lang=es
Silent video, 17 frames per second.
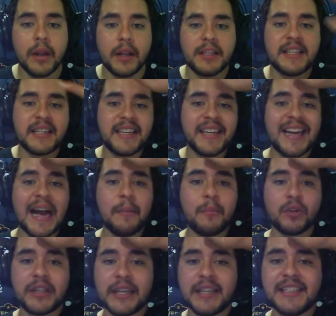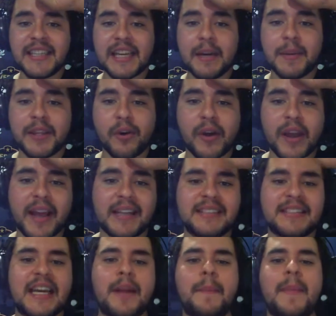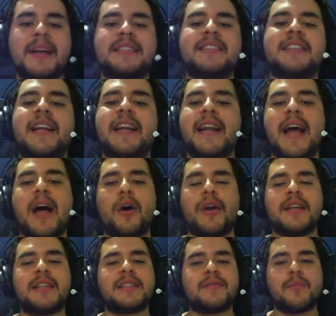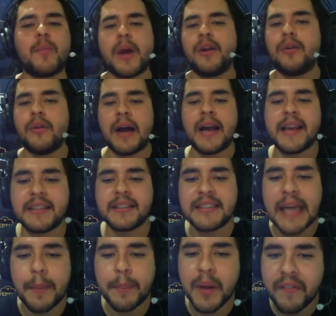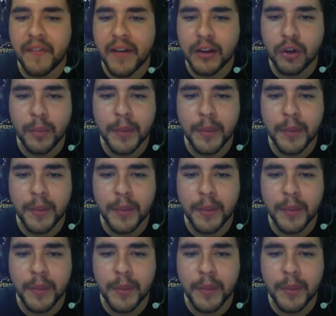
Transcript: Ya llegamos, ya ni siquiera me tengo que gastar más aceleradores. Bueno, ahí está, perfecto.